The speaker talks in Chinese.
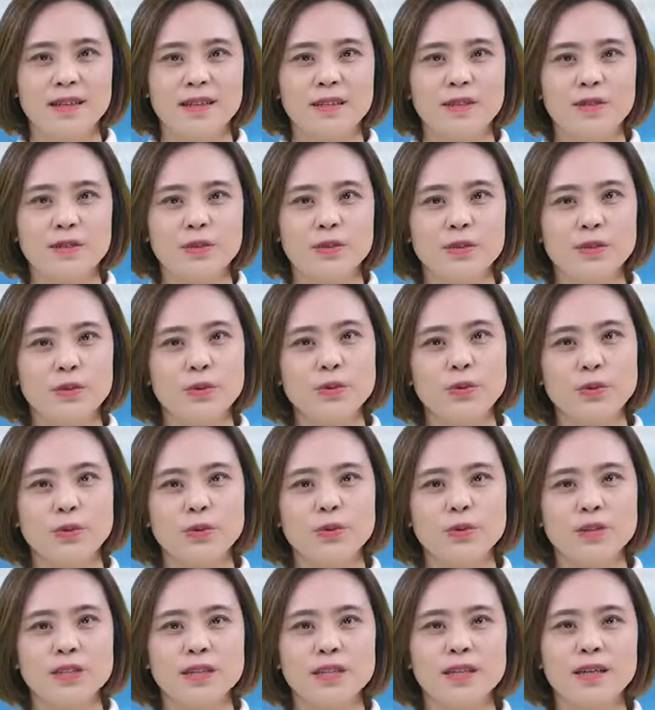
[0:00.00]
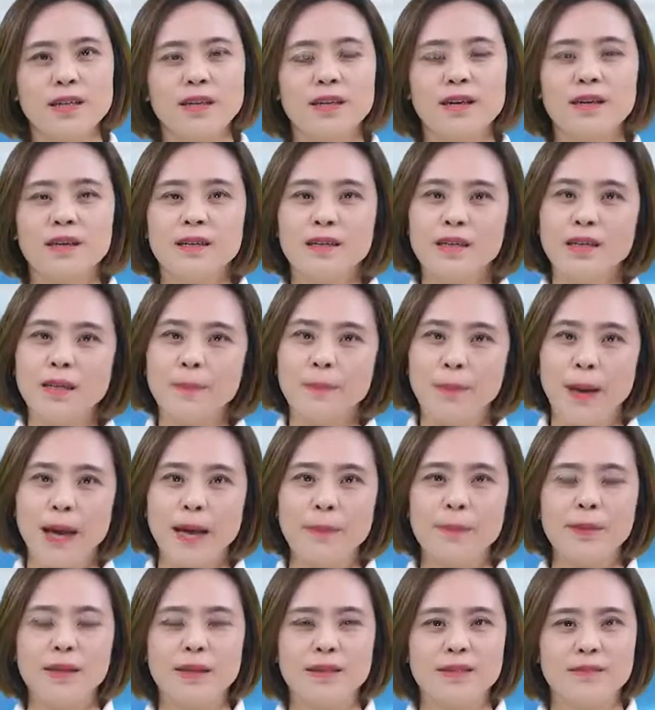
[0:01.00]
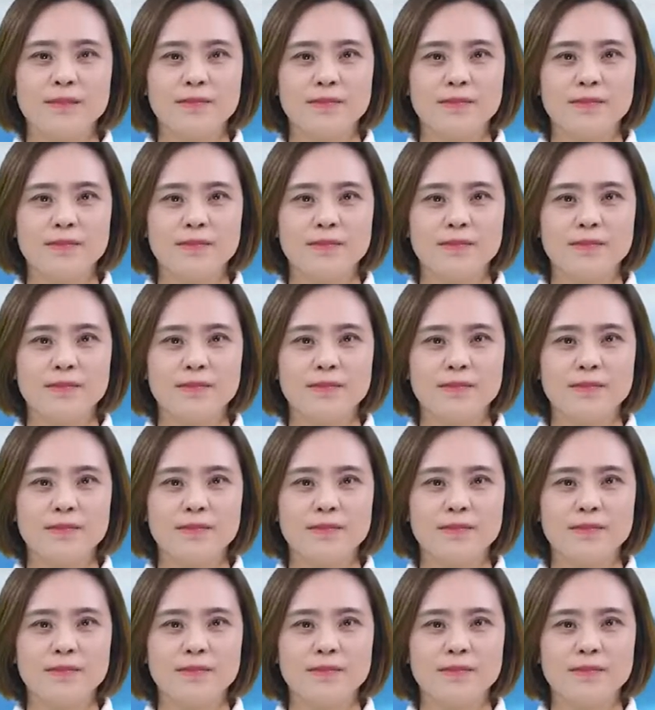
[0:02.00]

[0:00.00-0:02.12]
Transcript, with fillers: 自由泳设100米、